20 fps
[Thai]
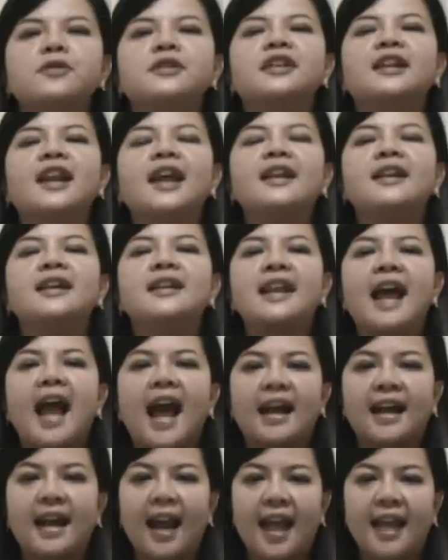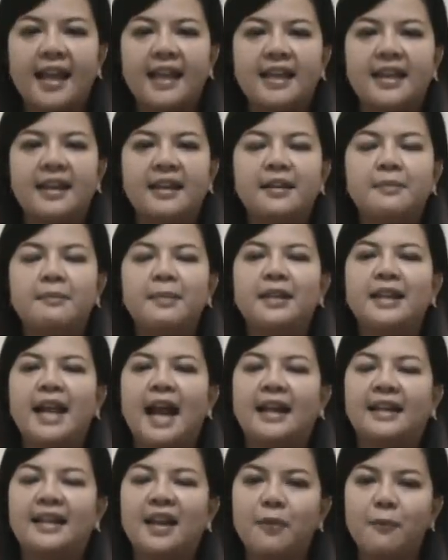ณจะได้เดินทางไกลไปต่า
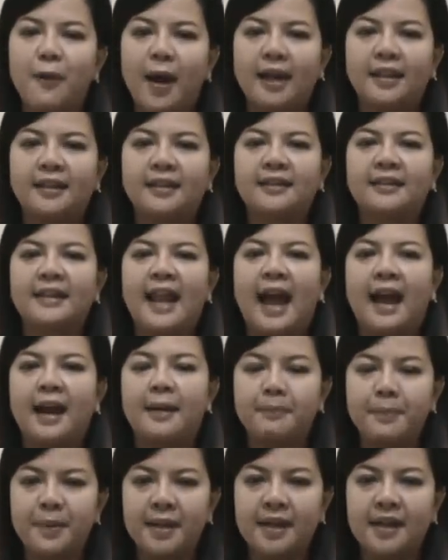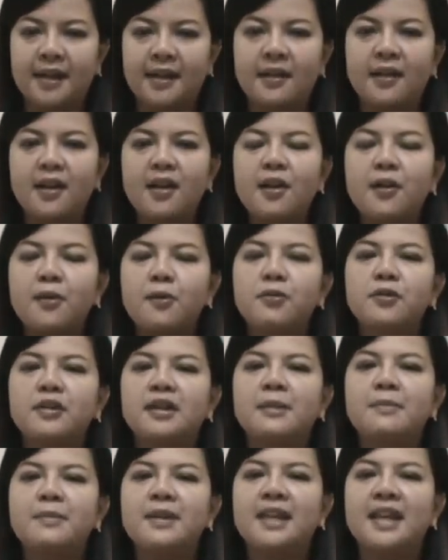งจังหวัดต่างอำเภอคุณ
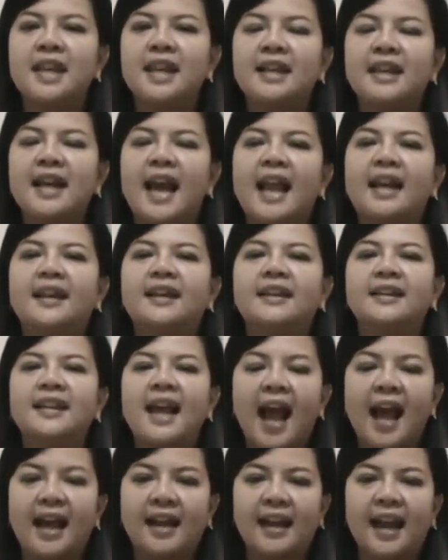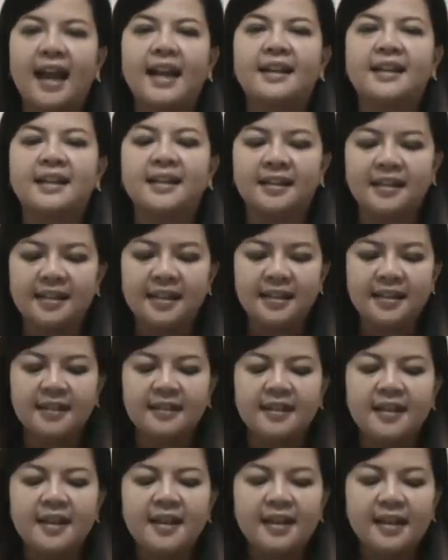จะมีเกณฑ์การเดินทางไกลเกิดขึ้น
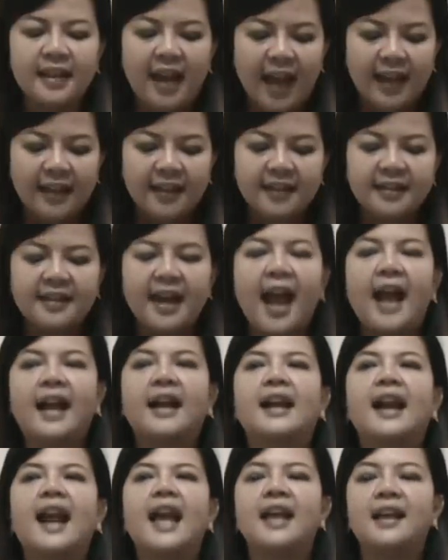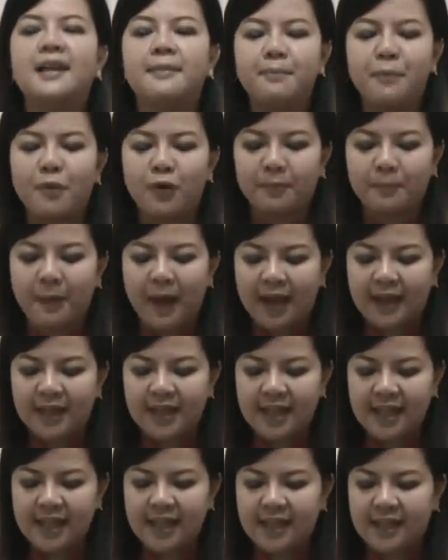การเดินทางไกลปลอดภัย
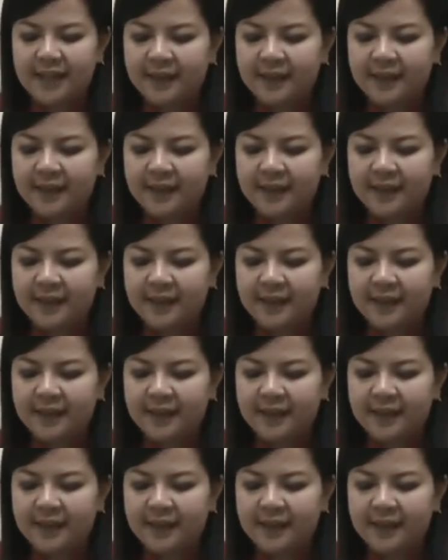ดี